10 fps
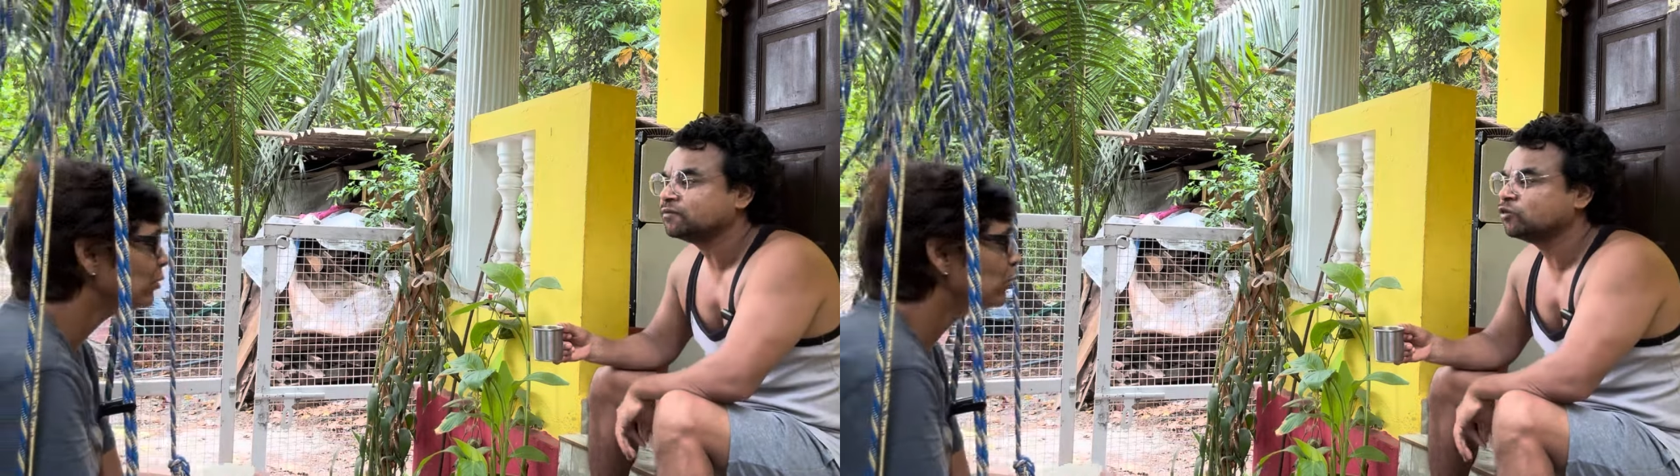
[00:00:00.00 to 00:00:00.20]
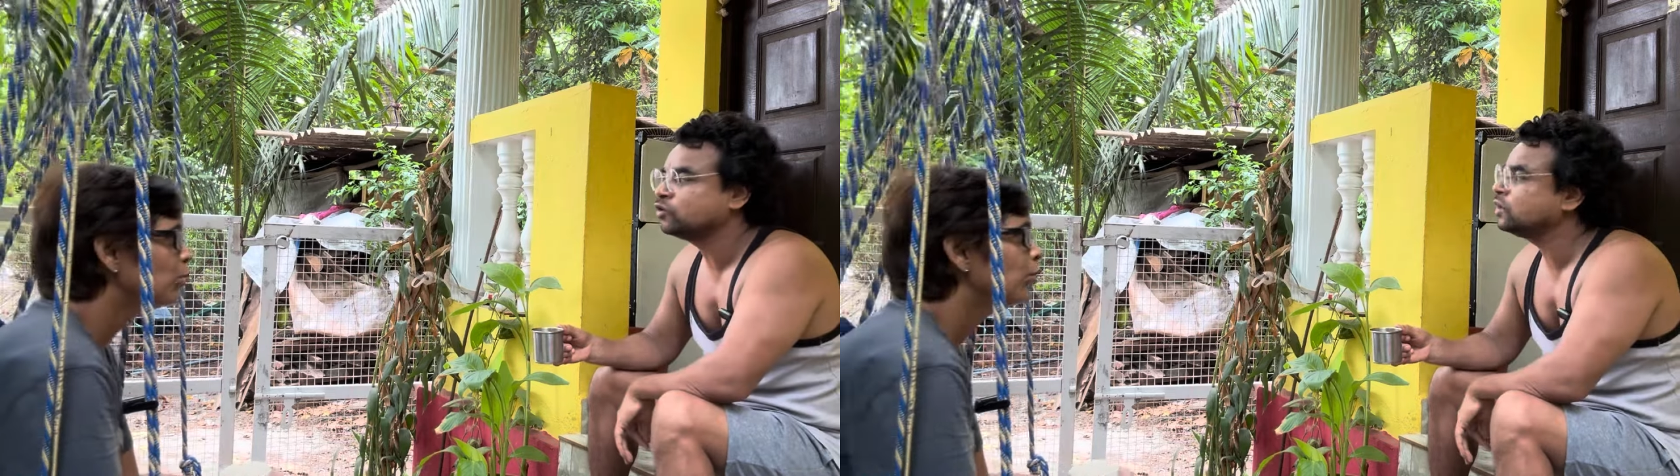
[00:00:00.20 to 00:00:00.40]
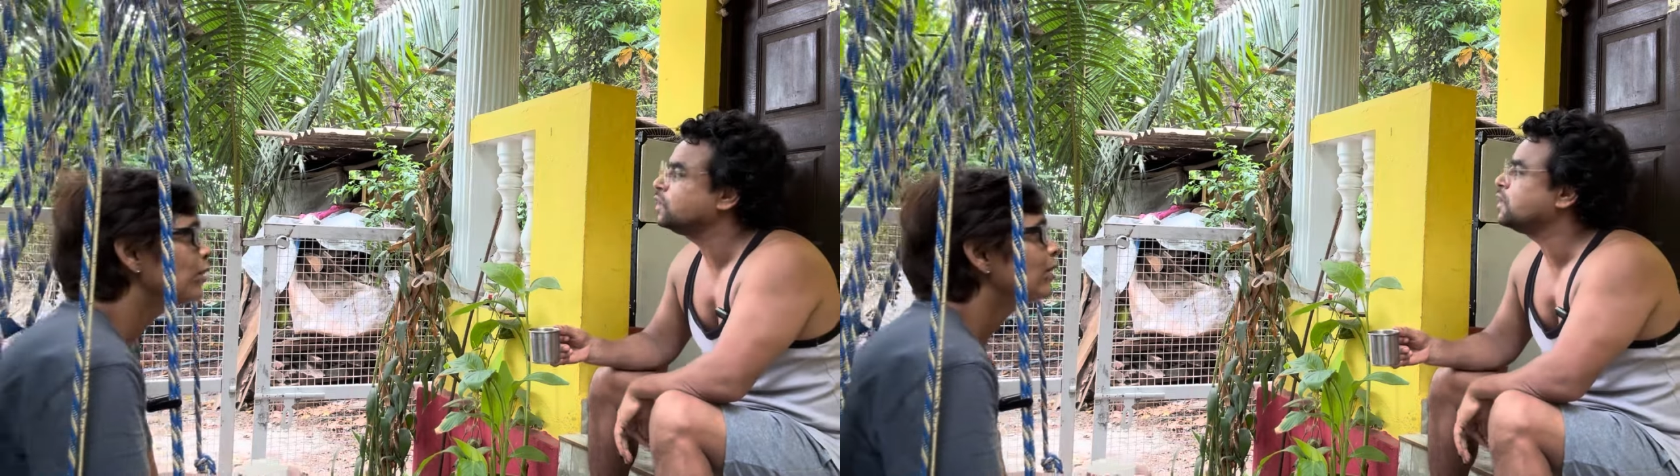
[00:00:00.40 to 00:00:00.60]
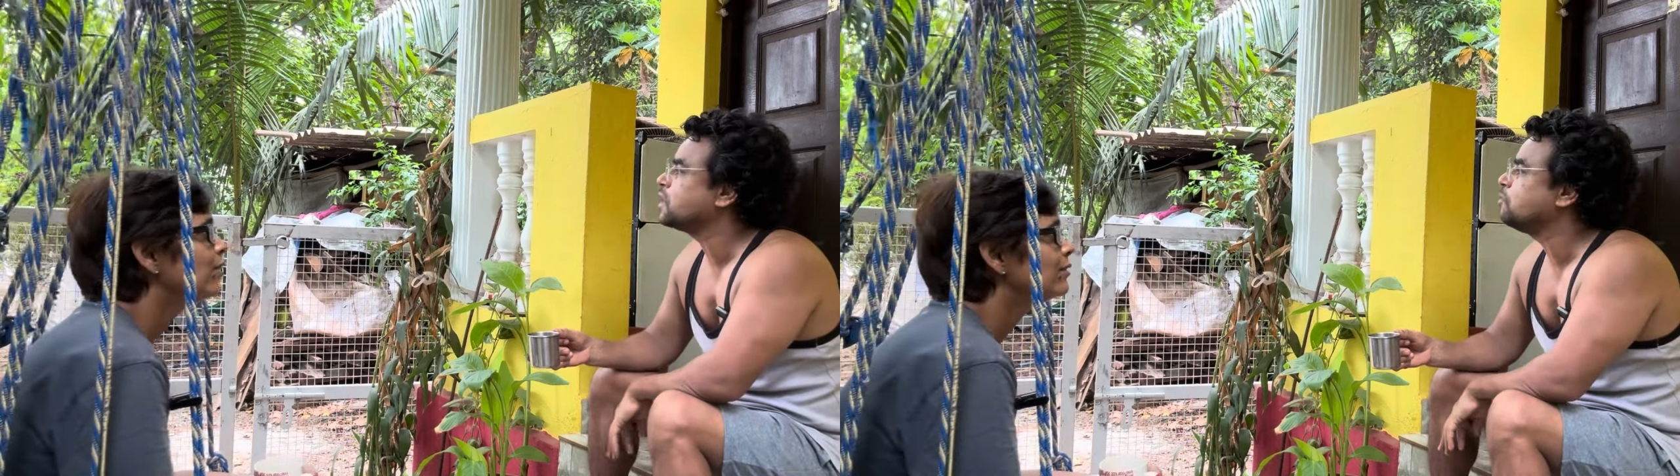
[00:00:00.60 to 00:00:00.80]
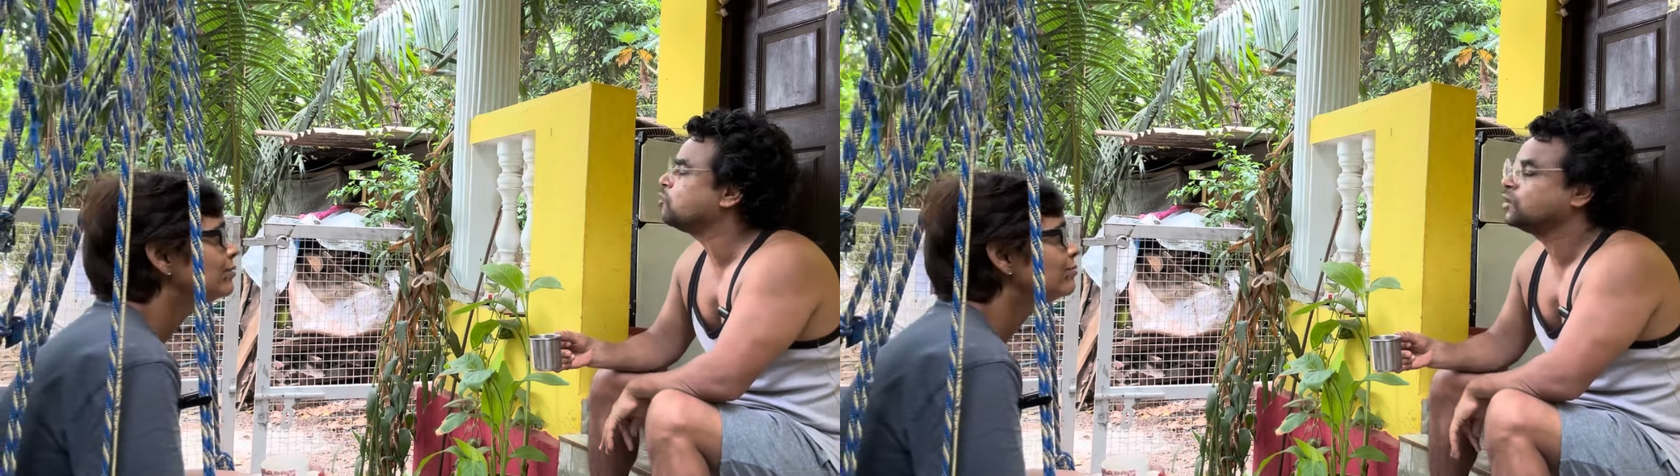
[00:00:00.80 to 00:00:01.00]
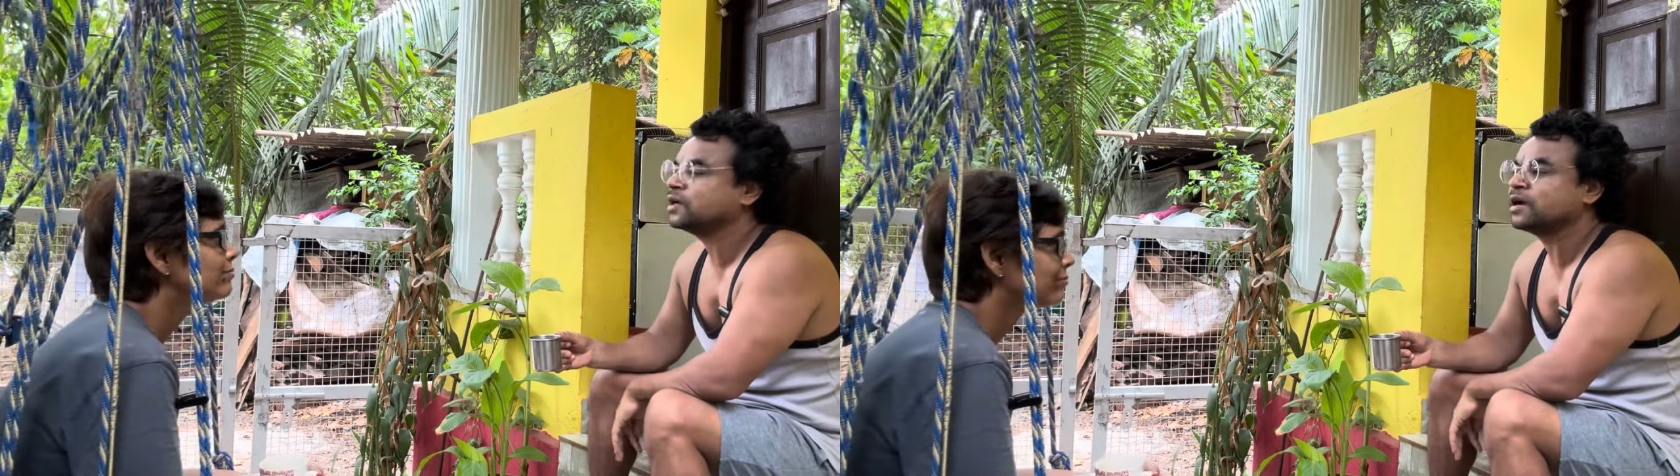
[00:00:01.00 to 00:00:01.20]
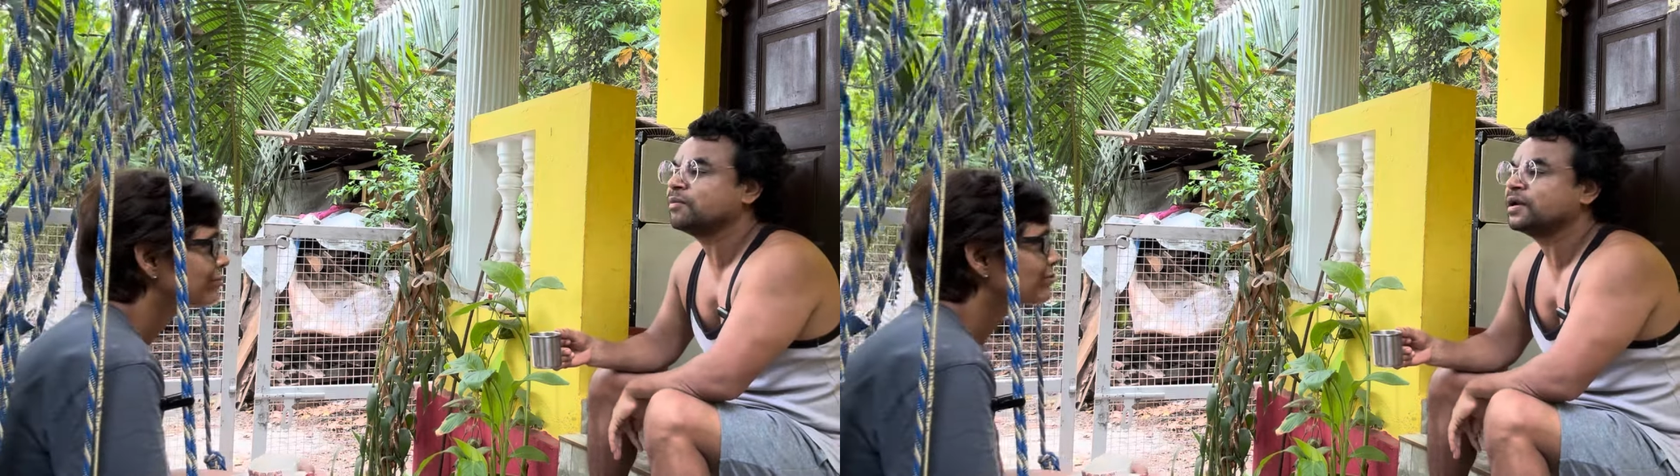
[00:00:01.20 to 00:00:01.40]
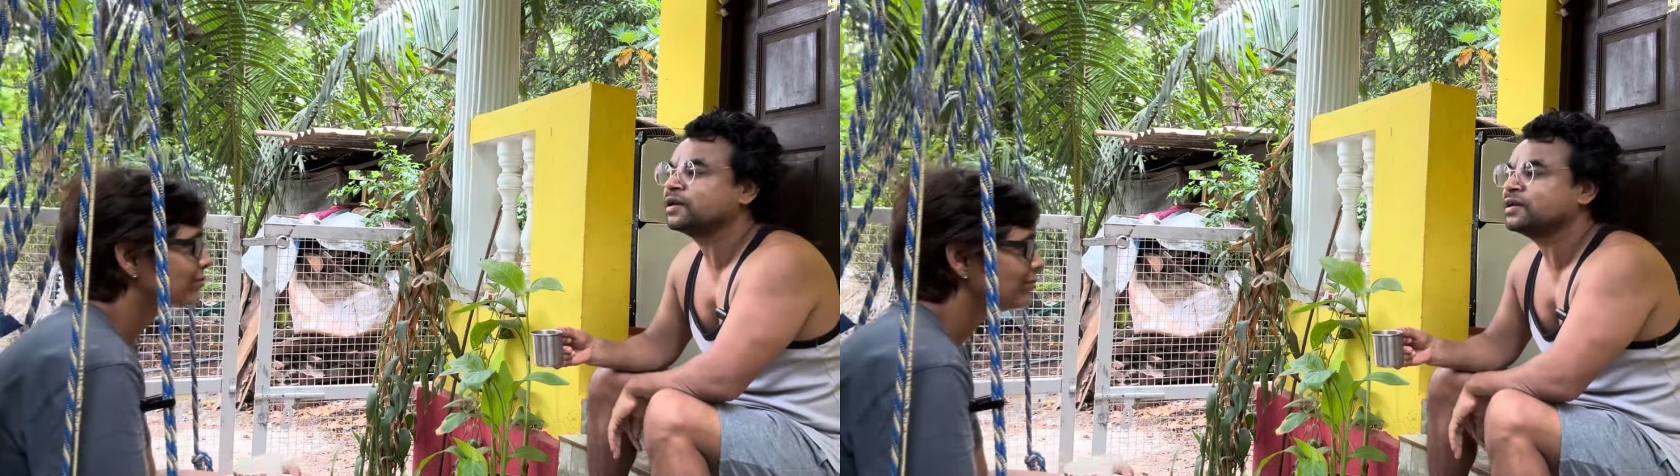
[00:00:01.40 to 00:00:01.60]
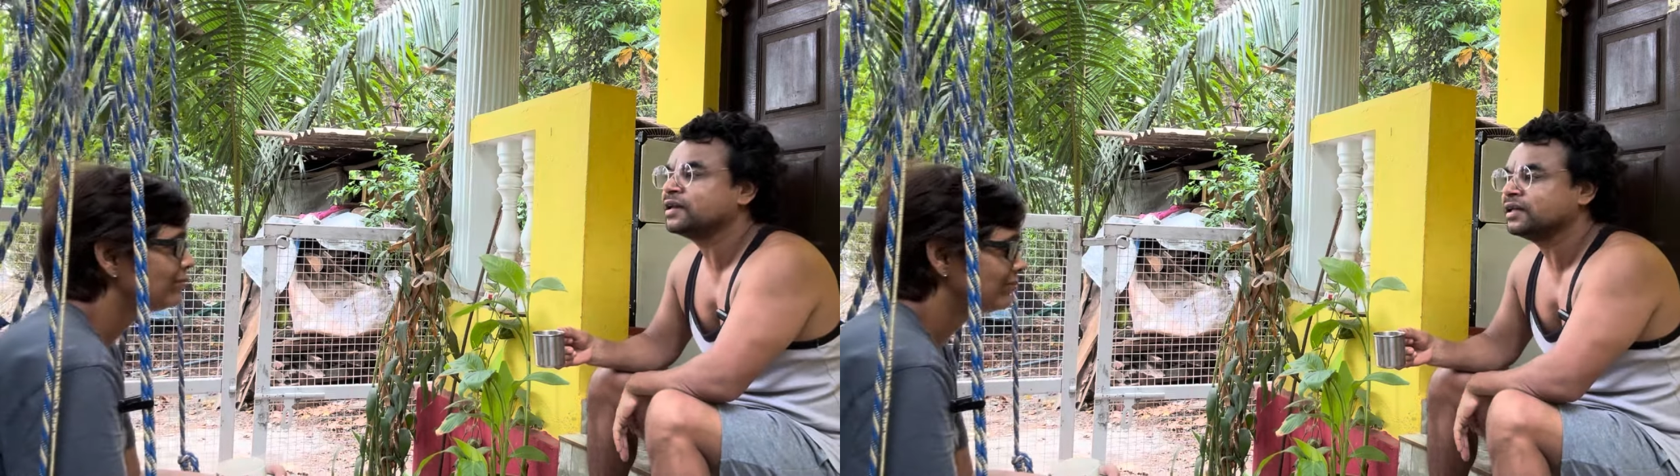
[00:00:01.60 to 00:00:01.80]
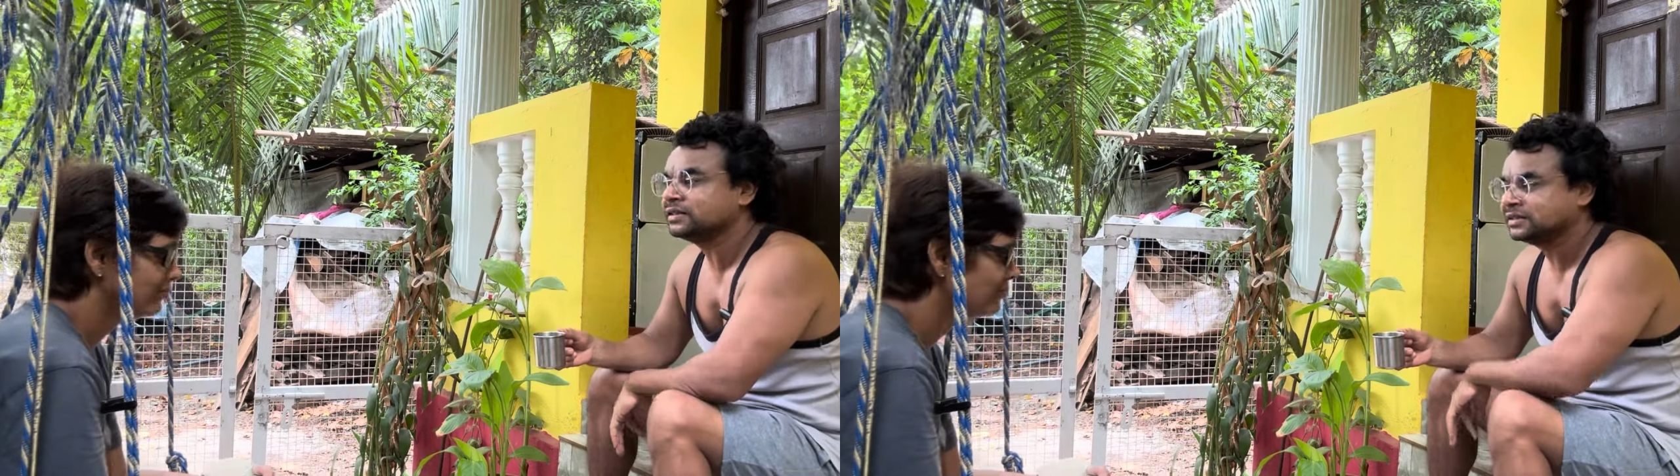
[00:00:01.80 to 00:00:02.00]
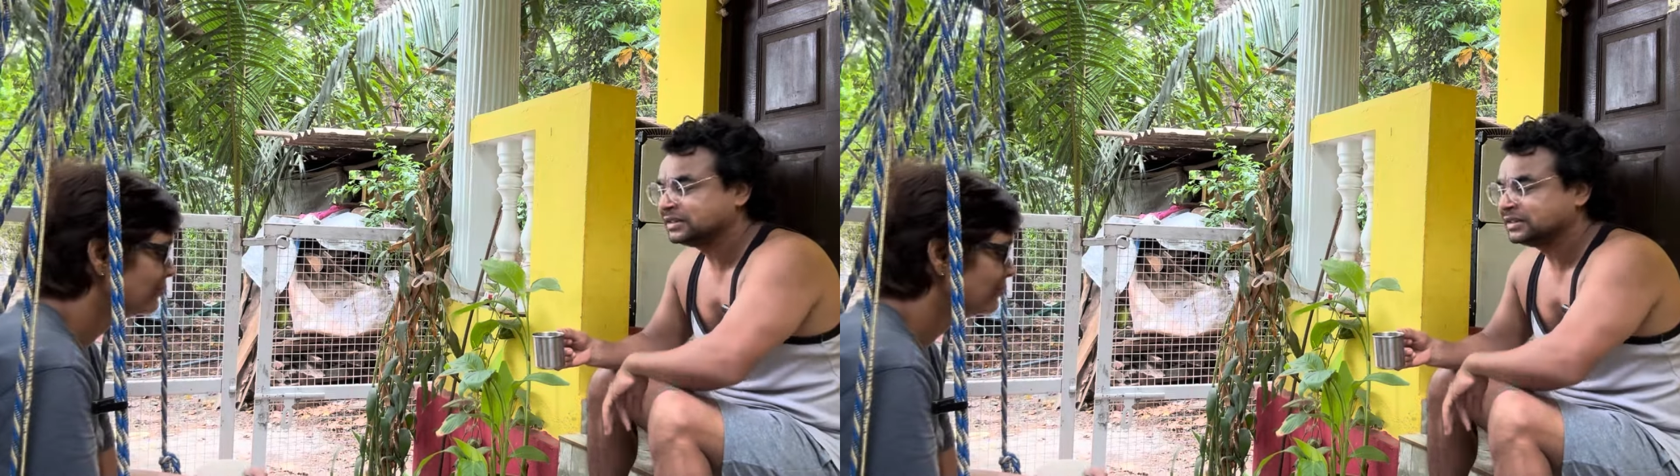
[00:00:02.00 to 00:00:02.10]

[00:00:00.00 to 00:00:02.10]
वो तो निकल जाएगा मुकर जाएगा मैंने किया ही नहीं